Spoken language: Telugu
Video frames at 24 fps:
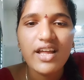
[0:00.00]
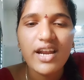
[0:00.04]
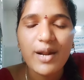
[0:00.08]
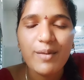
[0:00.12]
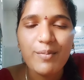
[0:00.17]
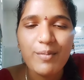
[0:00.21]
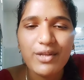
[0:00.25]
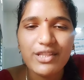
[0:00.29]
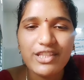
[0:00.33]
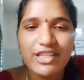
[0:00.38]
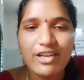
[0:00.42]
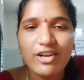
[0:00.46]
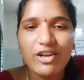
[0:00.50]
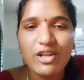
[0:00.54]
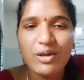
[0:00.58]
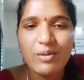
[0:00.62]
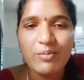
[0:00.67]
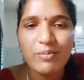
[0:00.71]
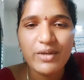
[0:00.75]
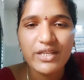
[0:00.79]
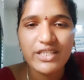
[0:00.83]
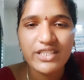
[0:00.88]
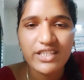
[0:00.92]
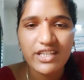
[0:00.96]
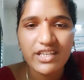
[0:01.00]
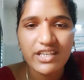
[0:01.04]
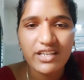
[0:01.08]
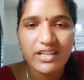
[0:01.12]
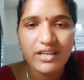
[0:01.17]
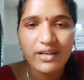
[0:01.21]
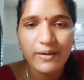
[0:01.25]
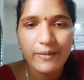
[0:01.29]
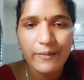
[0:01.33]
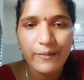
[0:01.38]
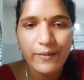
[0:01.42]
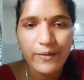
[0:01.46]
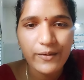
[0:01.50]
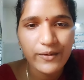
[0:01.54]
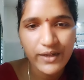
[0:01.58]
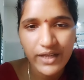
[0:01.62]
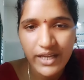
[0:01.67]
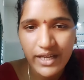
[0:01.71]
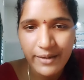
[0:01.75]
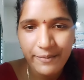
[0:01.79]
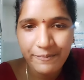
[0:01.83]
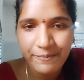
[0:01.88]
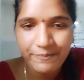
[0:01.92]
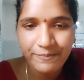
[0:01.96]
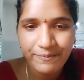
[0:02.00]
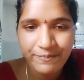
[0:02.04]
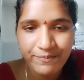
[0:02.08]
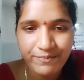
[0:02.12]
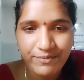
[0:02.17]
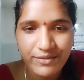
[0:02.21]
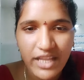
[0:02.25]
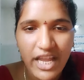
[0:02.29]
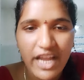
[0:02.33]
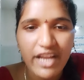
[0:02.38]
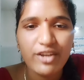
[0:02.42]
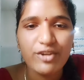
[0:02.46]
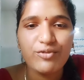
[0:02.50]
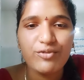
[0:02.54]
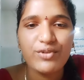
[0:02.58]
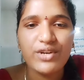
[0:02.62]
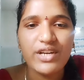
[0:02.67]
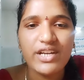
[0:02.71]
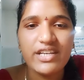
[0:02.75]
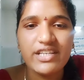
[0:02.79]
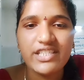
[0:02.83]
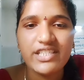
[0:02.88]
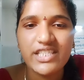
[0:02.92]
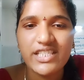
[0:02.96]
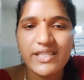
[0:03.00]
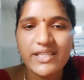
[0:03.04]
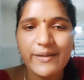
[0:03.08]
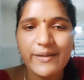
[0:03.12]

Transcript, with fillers: అమ్మ తెలుగు అమ్మాయి ఛానల్ ఓకే థ్యాంక్ యూ ఫ్రెండ్స్